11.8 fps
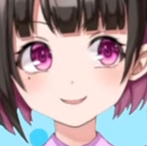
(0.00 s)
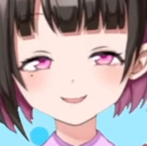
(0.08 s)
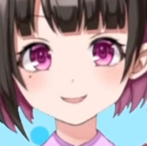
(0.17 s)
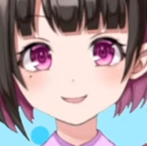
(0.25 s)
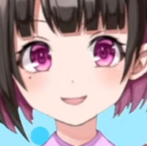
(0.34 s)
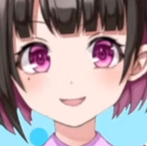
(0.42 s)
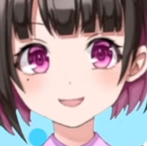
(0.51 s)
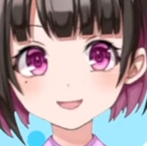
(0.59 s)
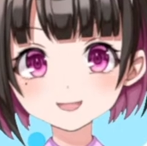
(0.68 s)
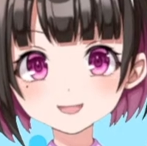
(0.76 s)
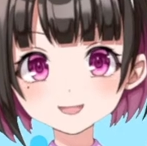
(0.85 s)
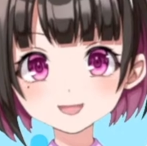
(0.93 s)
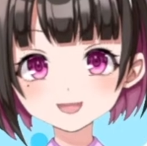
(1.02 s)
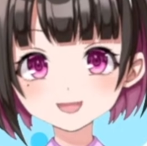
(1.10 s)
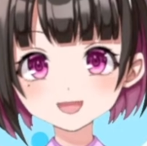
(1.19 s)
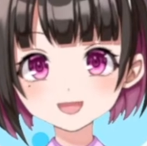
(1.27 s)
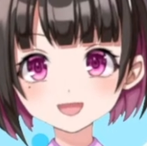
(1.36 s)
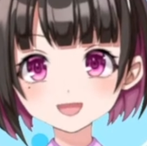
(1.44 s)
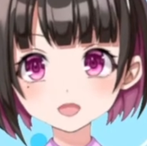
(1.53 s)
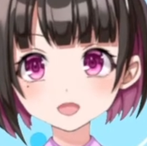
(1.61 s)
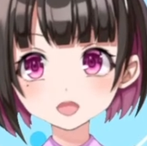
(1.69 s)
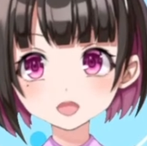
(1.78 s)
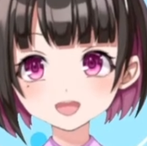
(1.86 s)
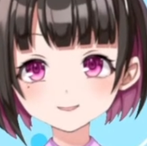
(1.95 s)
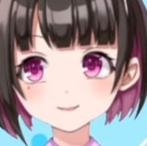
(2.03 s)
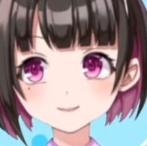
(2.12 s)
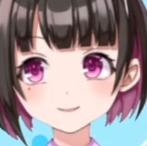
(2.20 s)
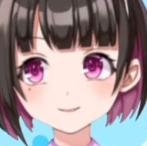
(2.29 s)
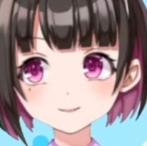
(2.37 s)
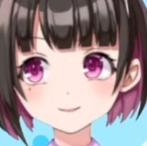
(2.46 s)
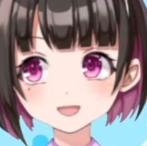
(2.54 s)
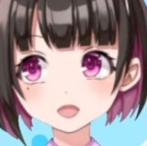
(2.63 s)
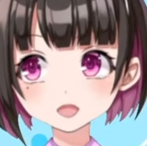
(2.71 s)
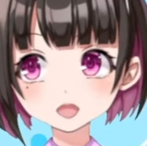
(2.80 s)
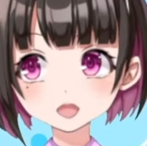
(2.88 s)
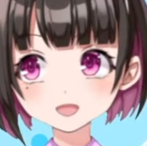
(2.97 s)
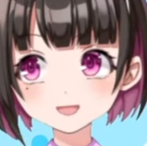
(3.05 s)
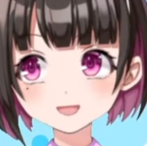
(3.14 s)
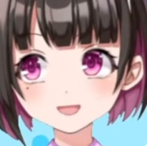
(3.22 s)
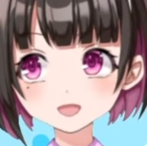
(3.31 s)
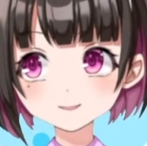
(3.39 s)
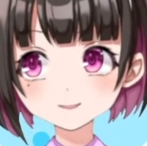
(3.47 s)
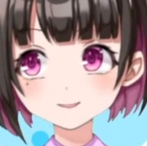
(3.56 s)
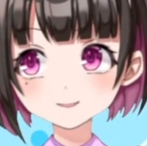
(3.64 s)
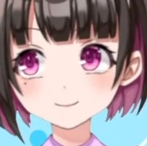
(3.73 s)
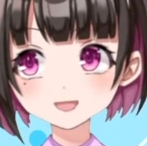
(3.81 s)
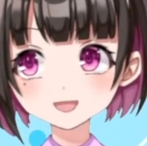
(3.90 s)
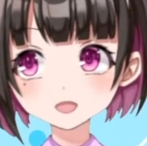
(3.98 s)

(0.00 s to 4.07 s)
さあ、ボールが取られて、バーロー、